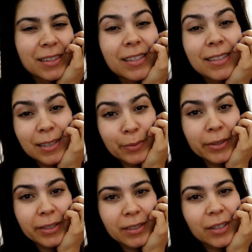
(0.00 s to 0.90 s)
de
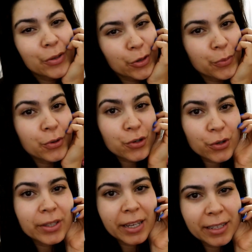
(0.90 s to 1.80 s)
zebra, que não são meus,
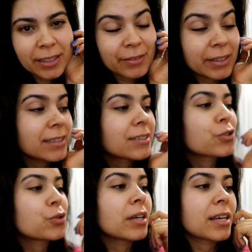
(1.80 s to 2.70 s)
são da Ana, não é?
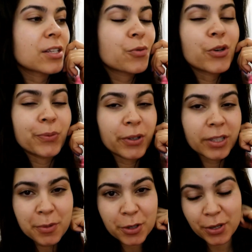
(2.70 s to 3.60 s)
Que estou em casa do meu irmão e
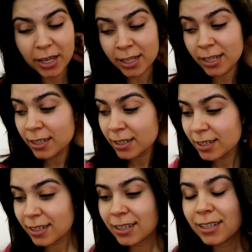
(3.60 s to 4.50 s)
da minha cunhada.
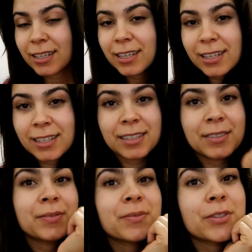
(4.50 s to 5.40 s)

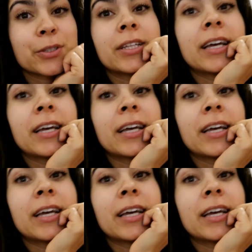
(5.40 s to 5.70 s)
Um, são